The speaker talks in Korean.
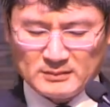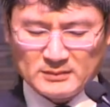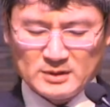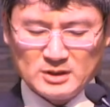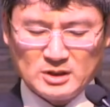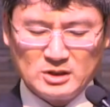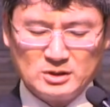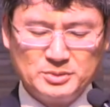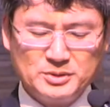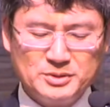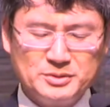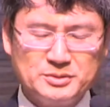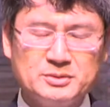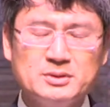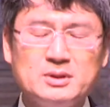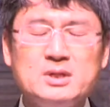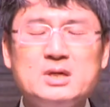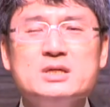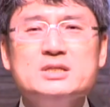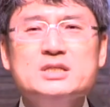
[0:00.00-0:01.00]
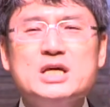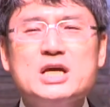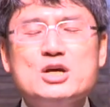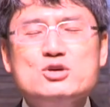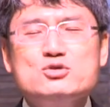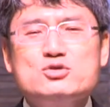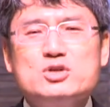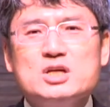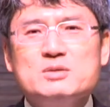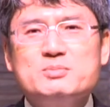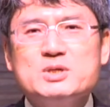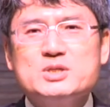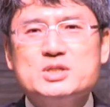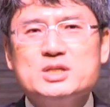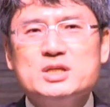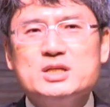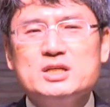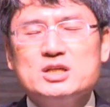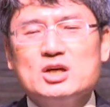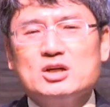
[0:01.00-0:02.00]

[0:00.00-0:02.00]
여러분, 예수의 빛이